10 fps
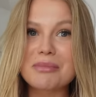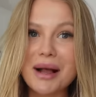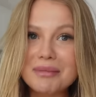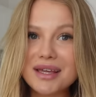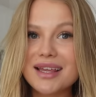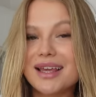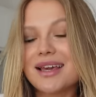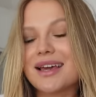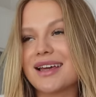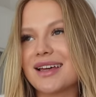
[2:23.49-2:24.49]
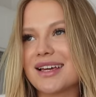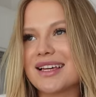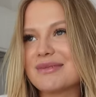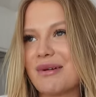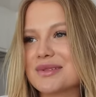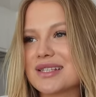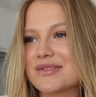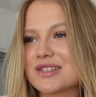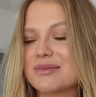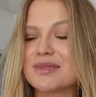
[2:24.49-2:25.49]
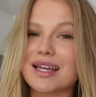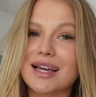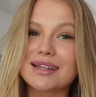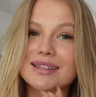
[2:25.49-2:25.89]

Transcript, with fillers: mamy e, i babcia zawsze się pyta,